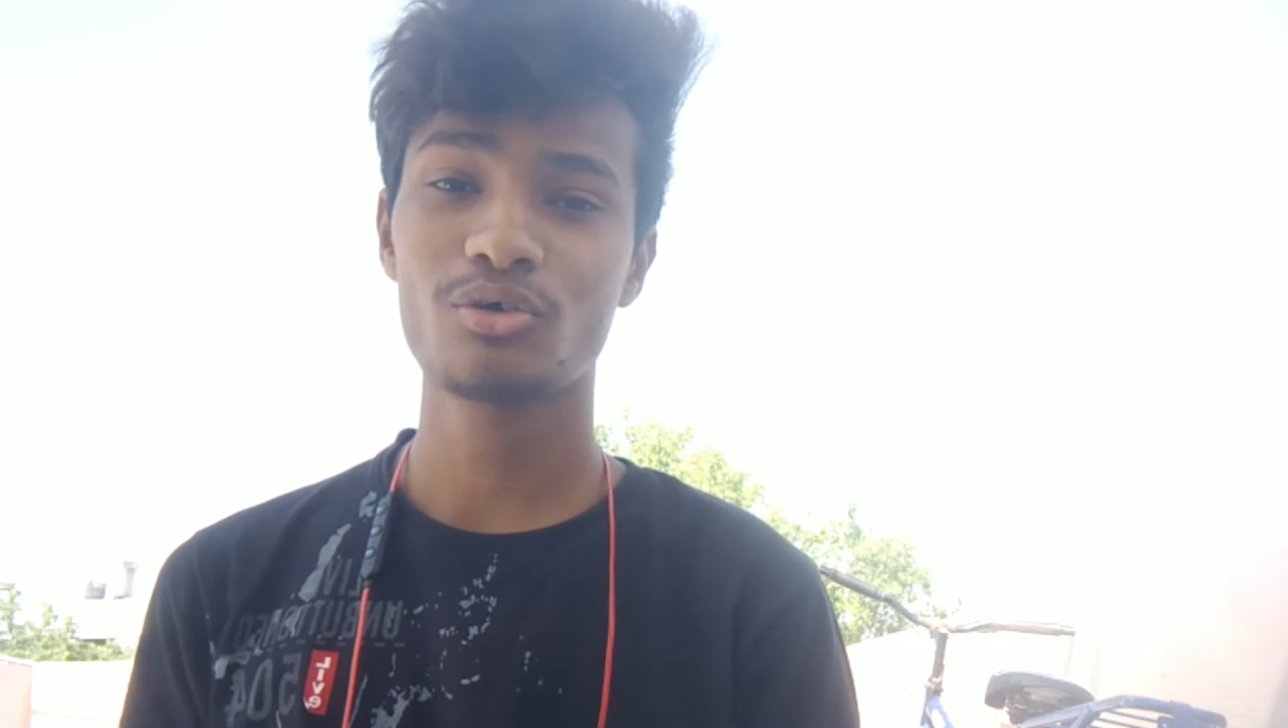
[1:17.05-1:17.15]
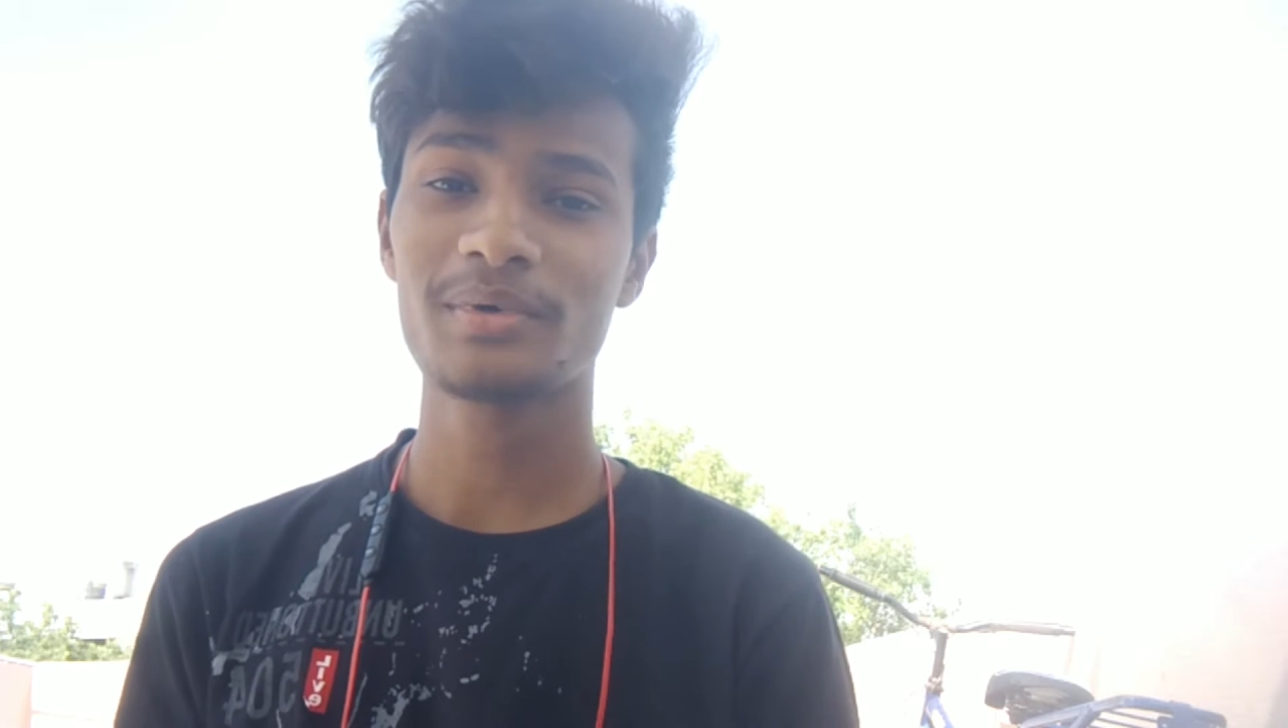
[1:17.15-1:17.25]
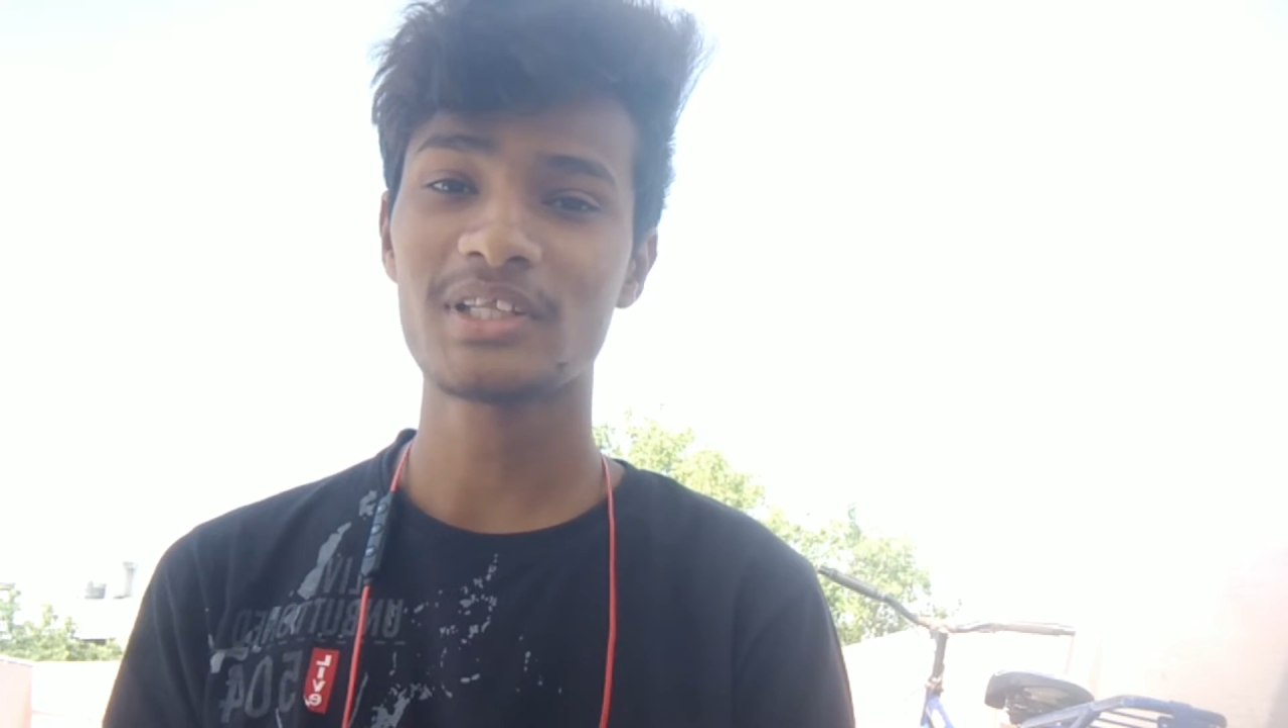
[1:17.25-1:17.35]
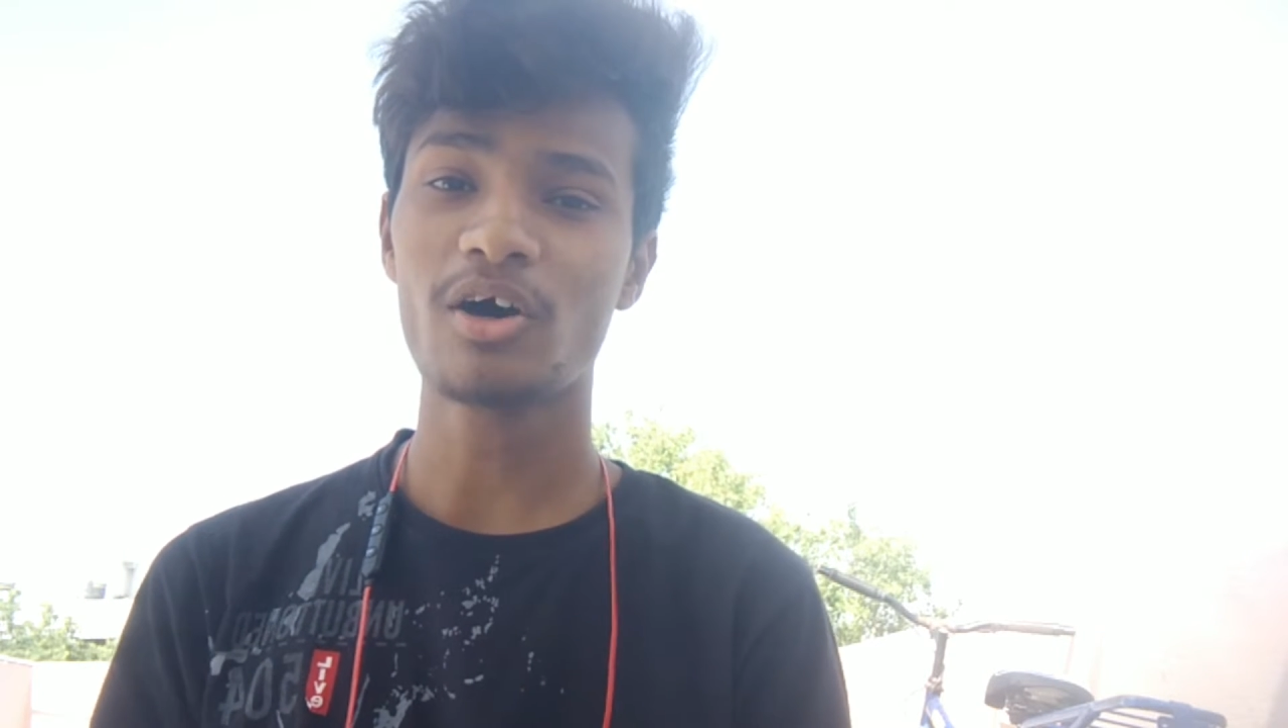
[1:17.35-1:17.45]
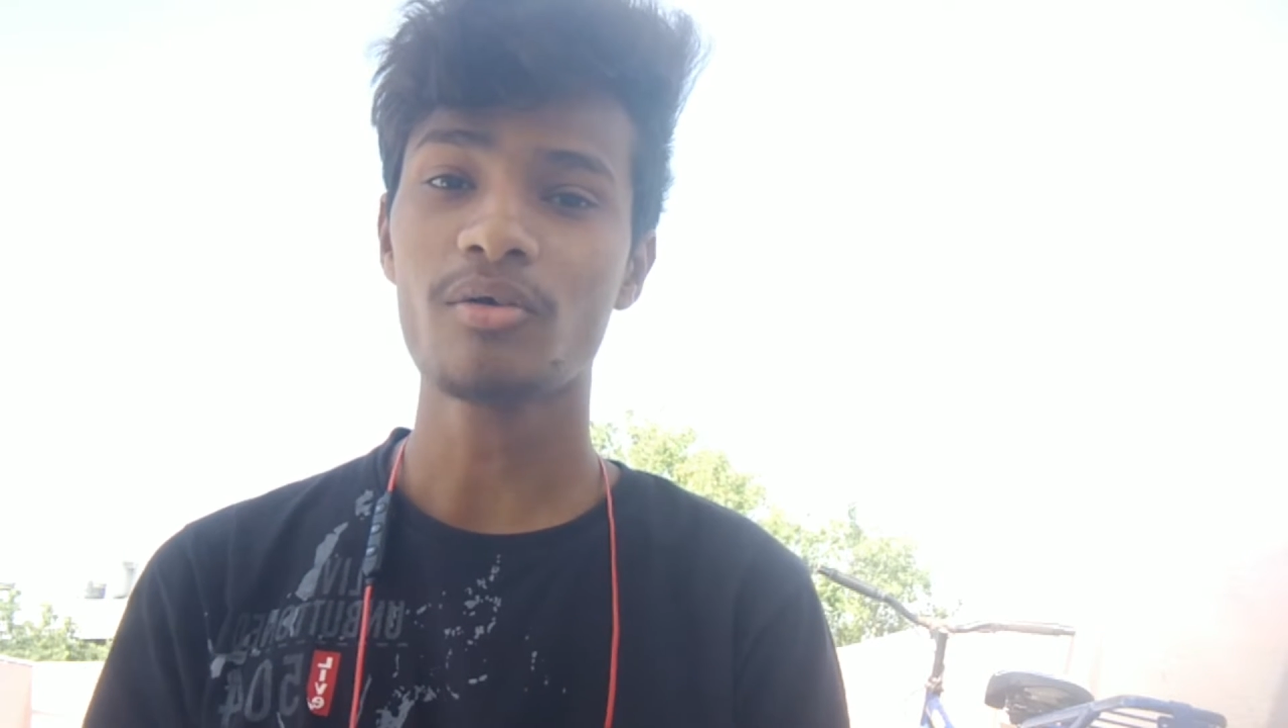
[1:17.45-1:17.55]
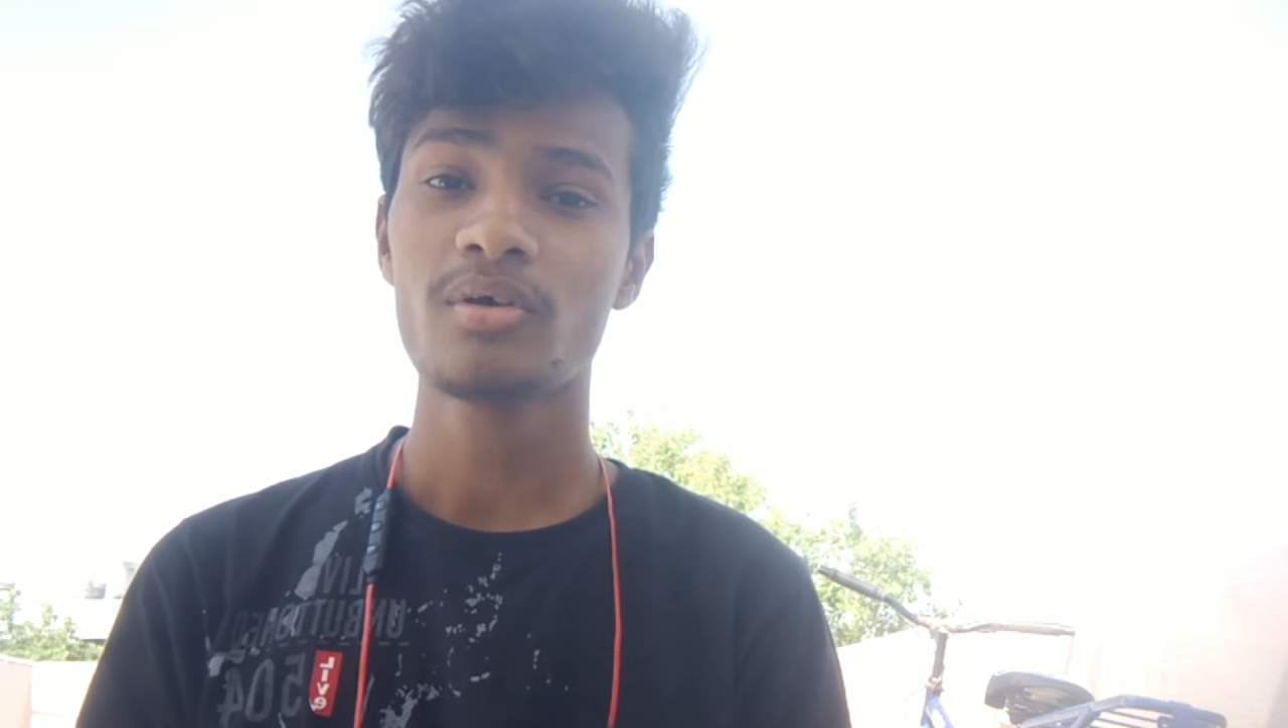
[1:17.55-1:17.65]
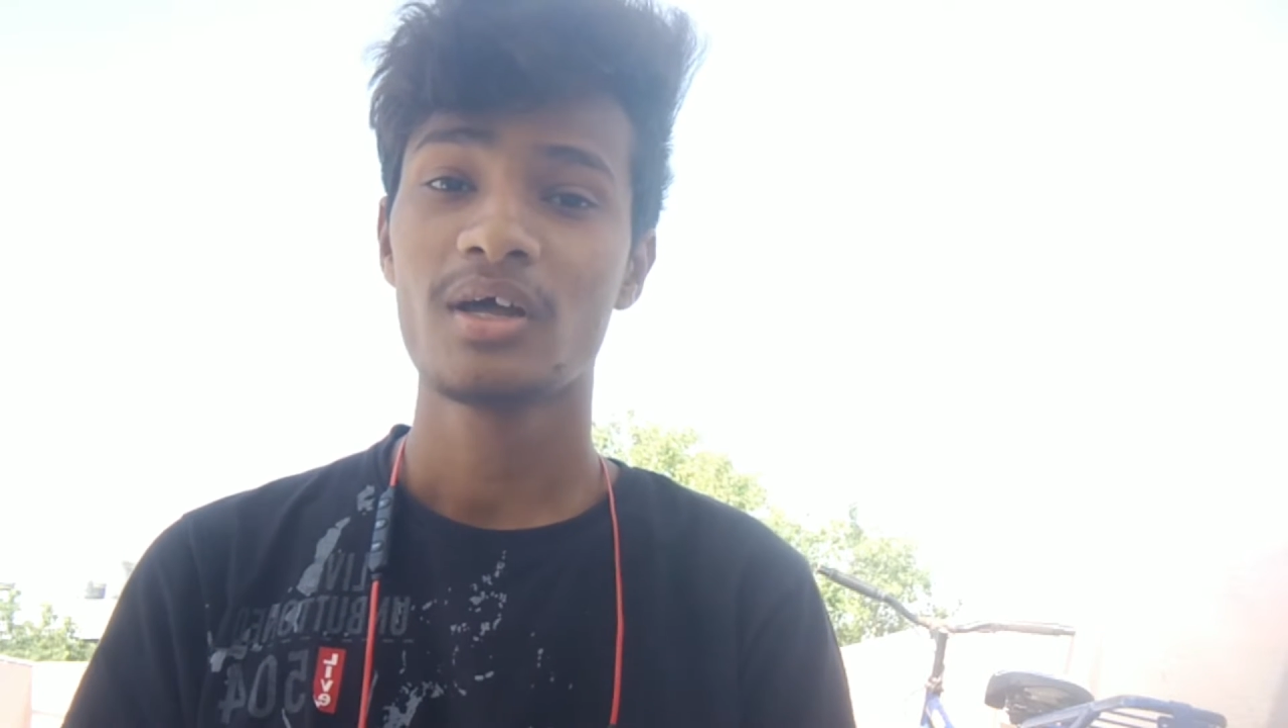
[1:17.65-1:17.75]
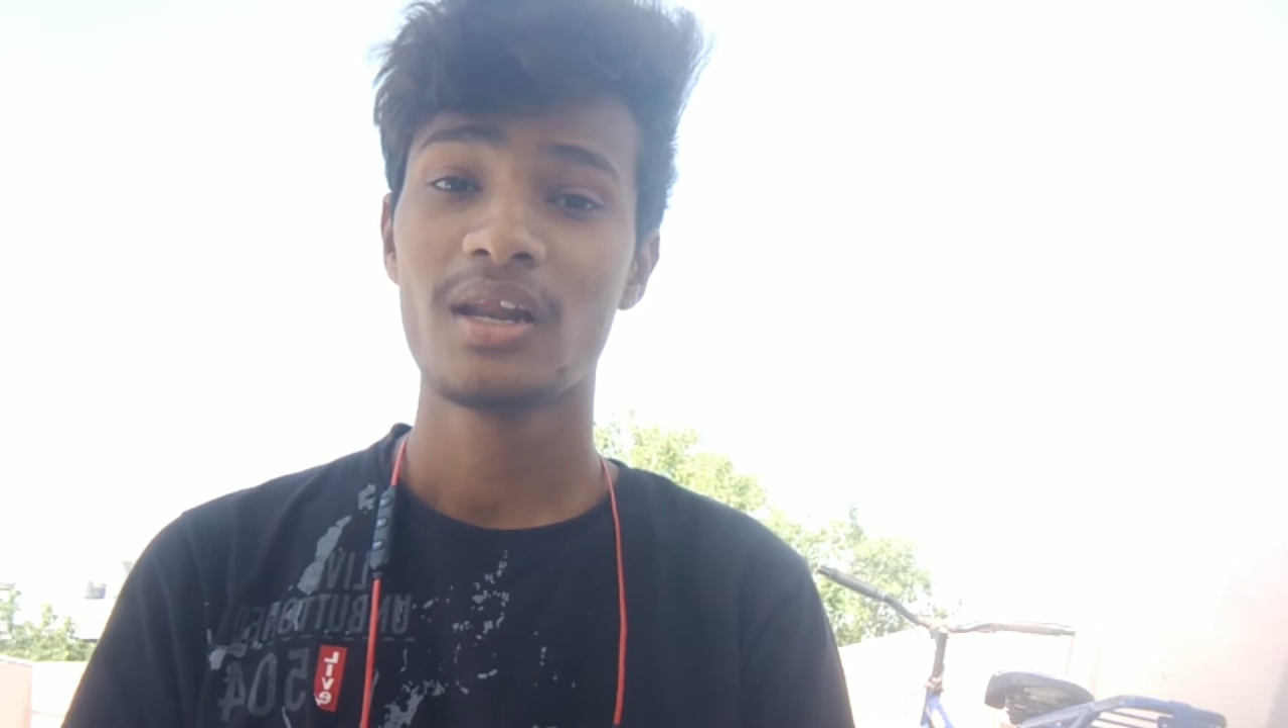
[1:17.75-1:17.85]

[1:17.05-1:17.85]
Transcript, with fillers: ज़रूर बताओ